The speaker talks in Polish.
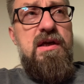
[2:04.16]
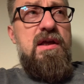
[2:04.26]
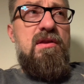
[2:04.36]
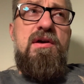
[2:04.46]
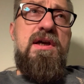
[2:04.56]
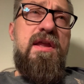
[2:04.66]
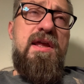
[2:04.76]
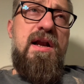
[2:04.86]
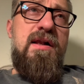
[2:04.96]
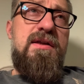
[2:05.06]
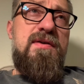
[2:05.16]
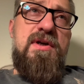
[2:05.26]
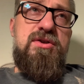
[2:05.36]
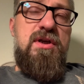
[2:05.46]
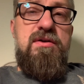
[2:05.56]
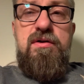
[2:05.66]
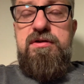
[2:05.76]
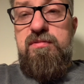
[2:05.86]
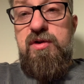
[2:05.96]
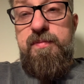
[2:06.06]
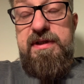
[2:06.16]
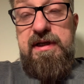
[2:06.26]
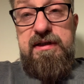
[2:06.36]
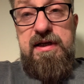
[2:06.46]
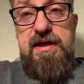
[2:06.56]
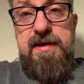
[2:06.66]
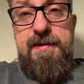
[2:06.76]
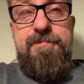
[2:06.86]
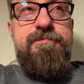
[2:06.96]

No i generalnie właśnie dochodzimy do pytania,